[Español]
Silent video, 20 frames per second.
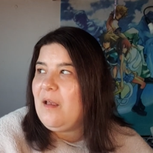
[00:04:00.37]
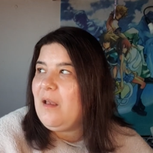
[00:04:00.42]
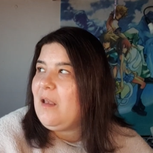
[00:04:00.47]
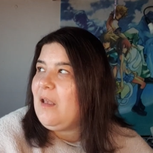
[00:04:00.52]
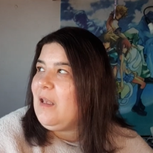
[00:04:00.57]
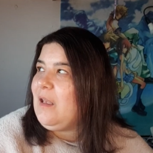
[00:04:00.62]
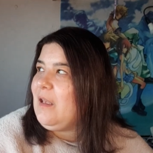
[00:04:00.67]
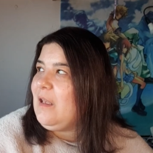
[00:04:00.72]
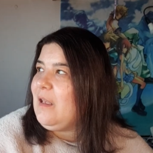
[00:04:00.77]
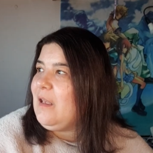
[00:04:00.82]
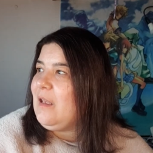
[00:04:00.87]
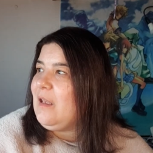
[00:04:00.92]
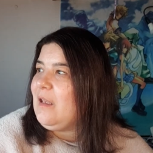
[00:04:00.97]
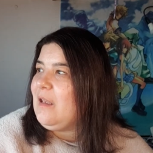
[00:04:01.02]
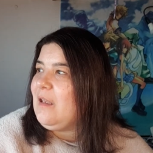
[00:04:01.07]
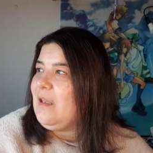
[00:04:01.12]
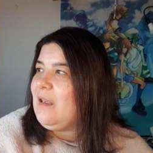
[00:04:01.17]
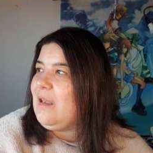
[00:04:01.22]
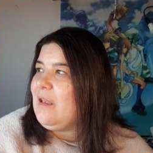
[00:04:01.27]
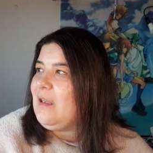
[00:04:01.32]

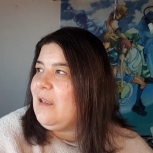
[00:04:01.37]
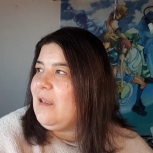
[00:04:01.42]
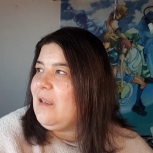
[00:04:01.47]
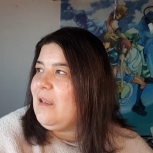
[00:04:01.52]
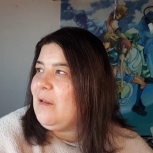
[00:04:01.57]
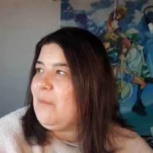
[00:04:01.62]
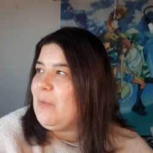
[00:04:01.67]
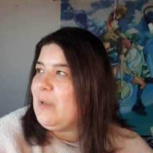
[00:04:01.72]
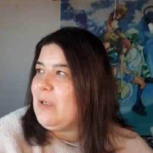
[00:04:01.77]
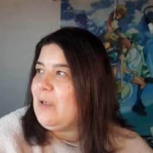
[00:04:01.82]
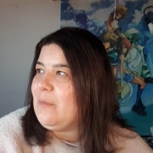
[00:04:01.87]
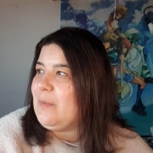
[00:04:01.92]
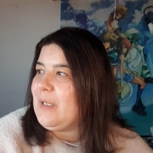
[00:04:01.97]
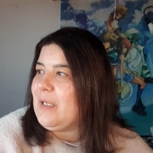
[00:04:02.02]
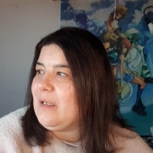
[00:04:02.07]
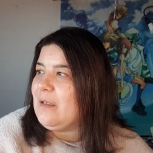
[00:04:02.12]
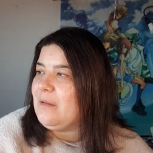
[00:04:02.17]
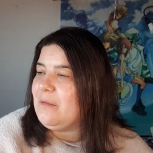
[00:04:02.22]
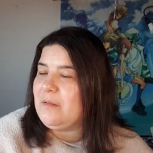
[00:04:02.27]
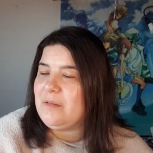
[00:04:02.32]
Y, y bueno,
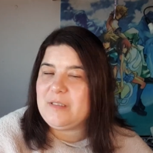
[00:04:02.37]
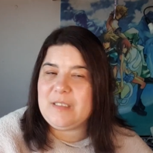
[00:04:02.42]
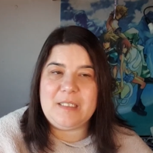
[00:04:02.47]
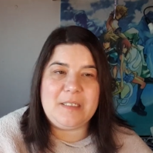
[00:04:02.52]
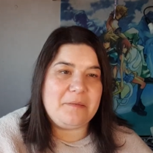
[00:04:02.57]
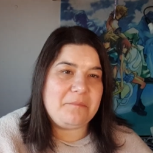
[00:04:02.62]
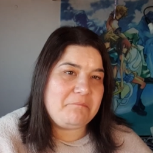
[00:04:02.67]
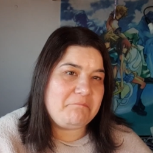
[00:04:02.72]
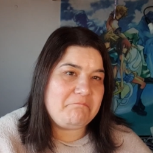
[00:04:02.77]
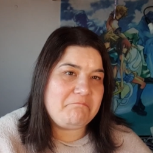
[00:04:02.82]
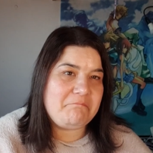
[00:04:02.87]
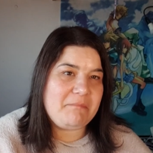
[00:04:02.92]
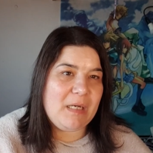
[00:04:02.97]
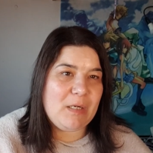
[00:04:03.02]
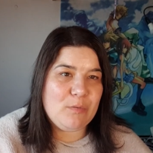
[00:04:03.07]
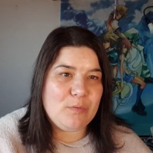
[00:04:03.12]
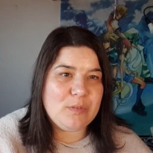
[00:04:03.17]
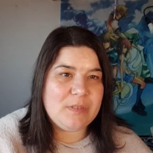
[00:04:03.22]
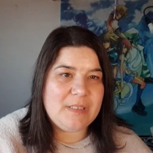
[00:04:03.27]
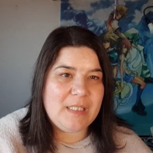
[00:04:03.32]
bien, o sea, me ha
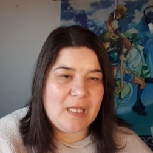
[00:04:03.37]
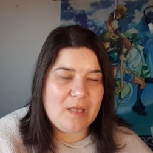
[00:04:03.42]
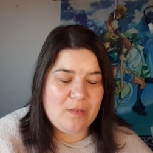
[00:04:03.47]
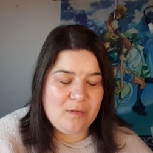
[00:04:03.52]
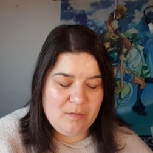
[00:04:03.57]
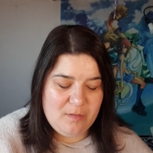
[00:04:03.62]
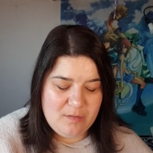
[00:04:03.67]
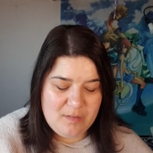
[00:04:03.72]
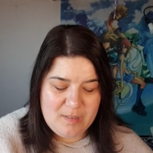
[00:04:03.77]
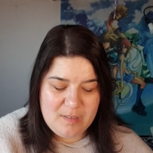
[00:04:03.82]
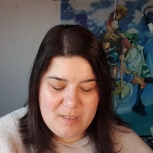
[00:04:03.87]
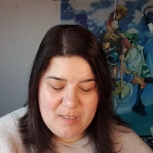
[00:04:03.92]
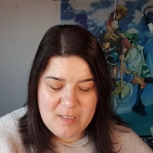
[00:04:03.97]
gustado.